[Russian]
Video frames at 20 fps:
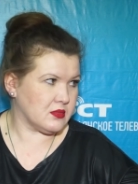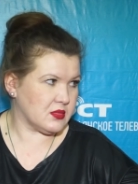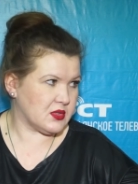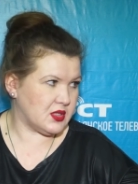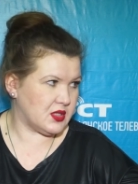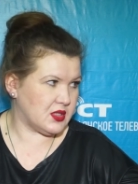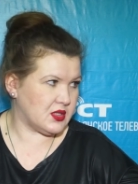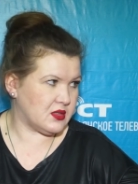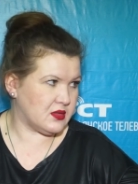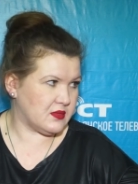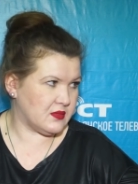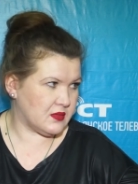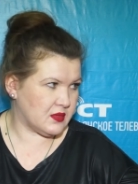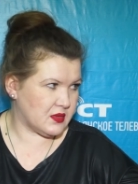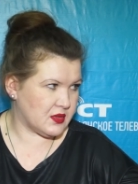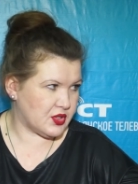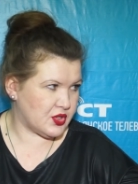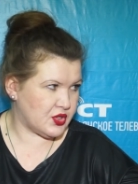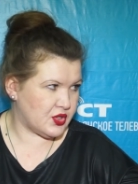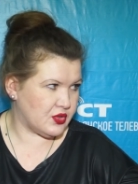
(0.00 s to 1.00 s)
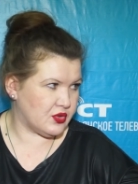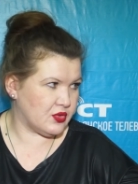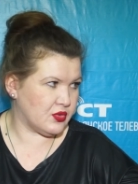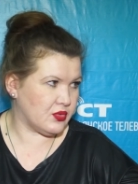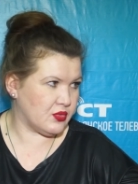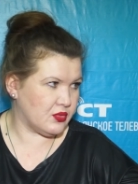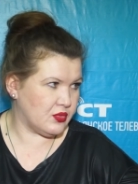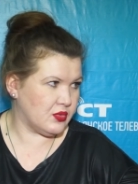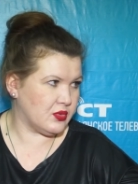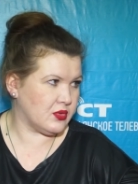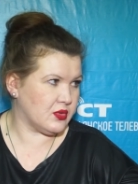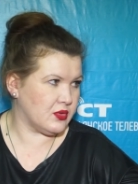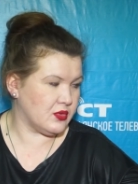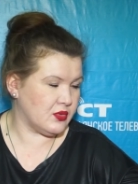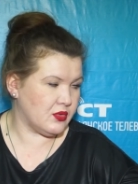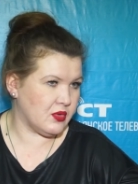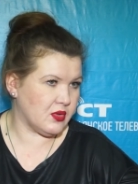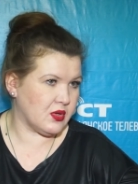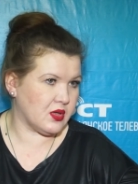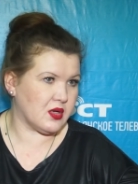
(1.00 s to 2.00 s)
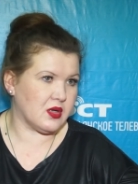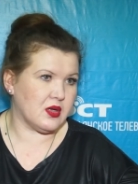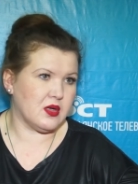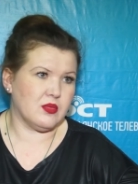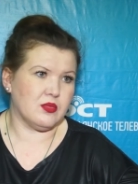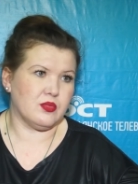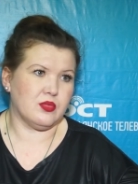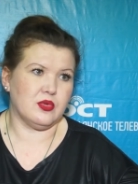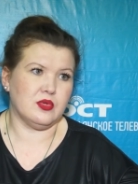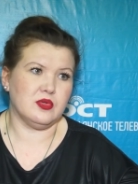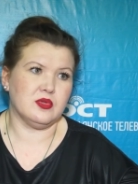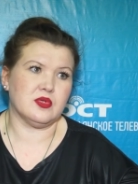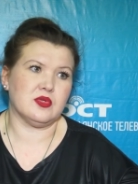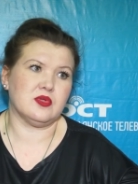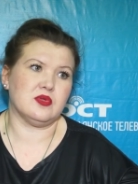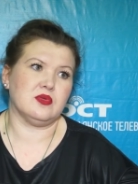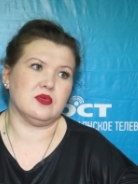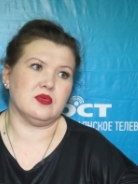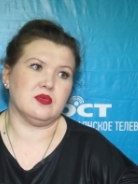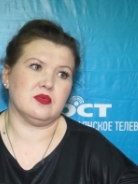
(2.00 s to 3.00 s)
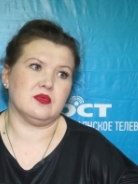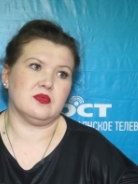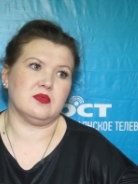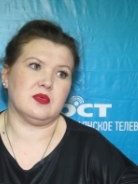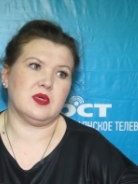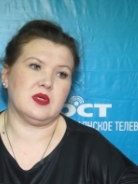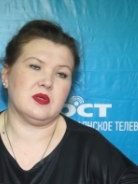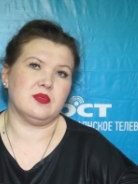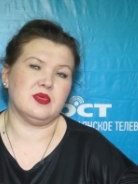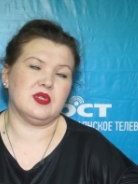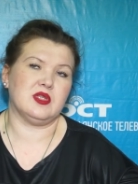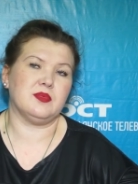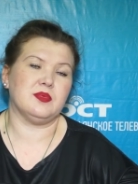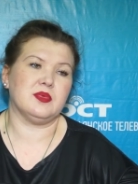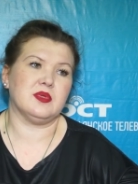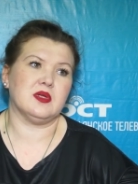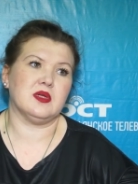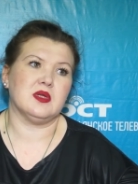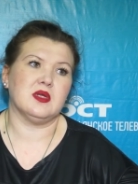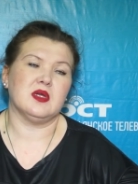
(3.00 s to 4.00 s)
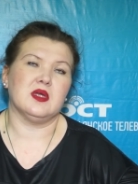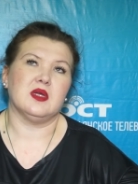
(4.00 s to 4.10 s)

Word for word: средства защиты рук, ног, полностью как бы, тепло